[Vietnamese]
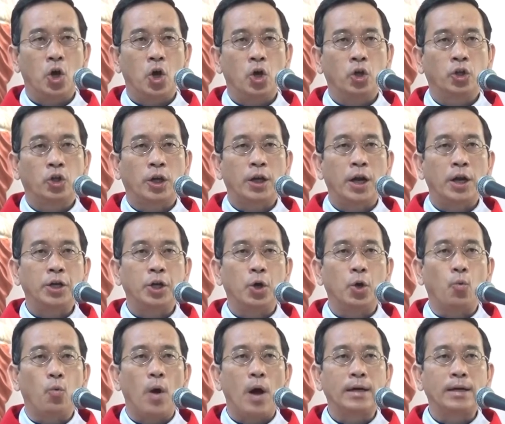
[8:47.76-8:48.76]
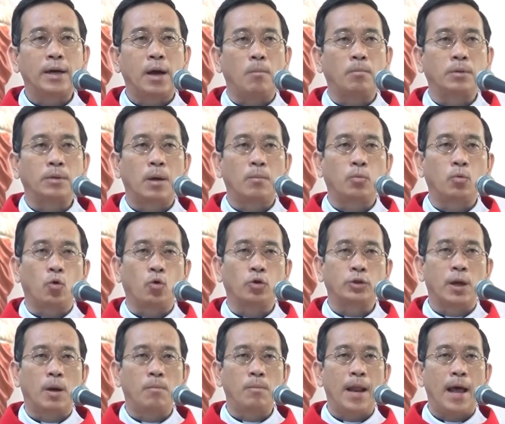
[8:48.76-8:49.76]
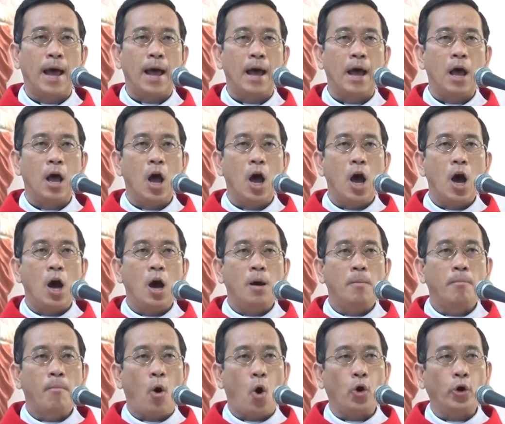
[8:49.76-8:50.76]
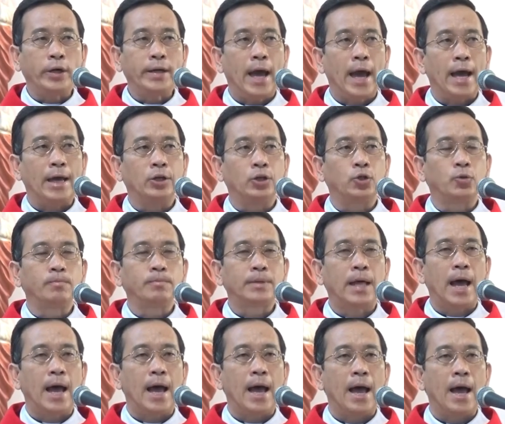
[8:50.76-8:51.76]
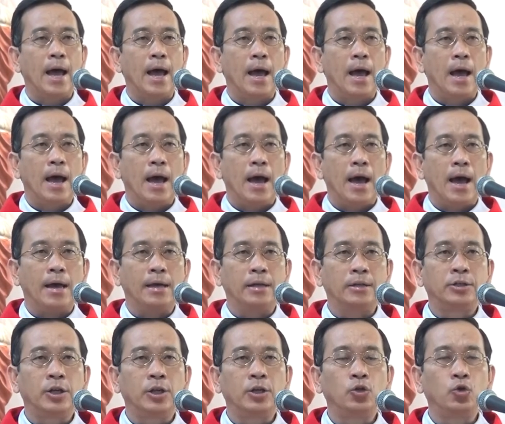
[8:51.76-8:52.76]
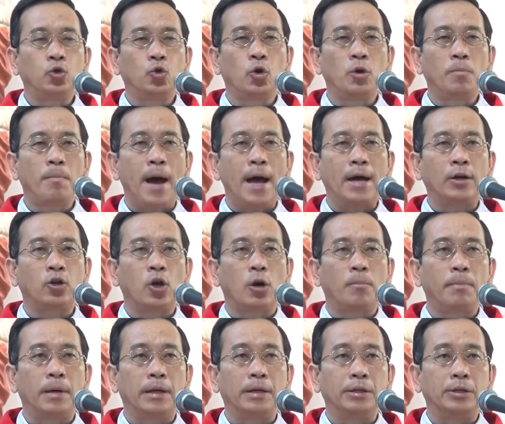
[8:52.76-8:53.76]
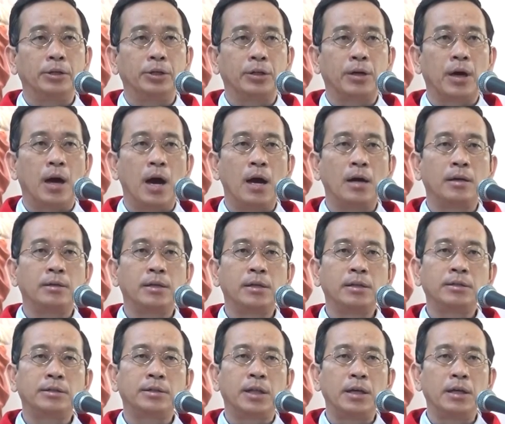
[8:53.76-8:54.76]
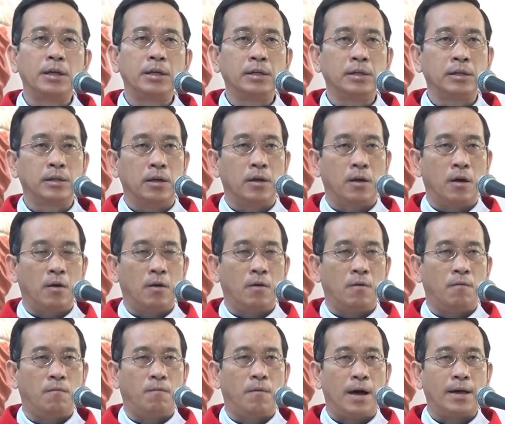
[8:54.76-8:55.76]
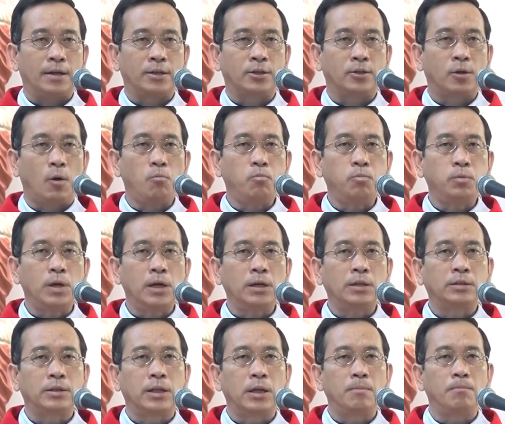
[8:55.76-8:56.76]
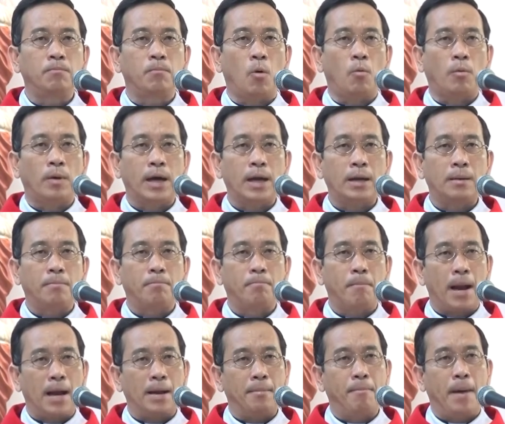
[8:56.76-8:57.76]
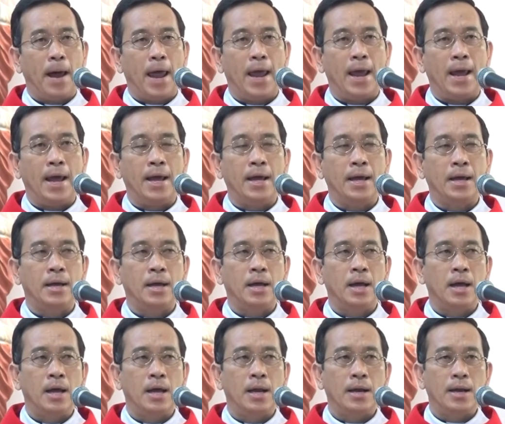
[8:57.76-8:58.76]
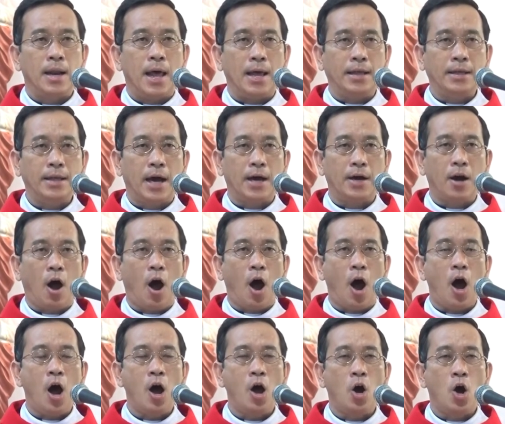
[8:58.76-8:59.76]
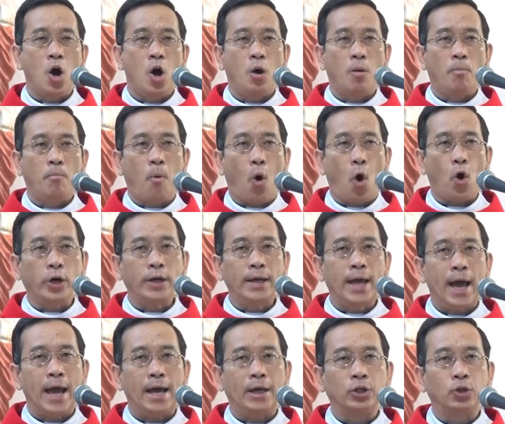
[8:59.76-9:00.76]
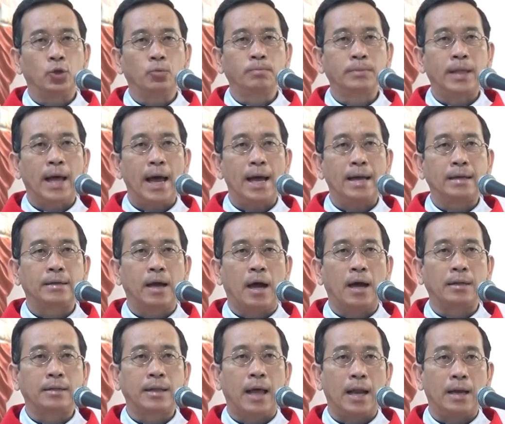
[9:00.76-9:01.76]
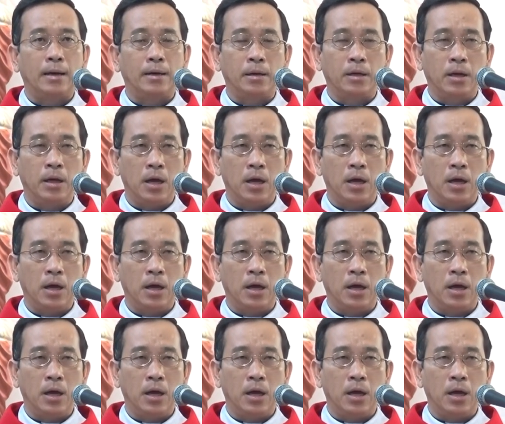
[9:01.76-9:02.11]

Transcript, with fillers: cho nên điều quan trọng trong cuộc sống là mỗi ngày chúng ta hãy xin chúa ban cho mình được ơn đức tin và sống đức tin một cách mạnh mẽ để nhờ đó mỗi ngày chúng ta trở thành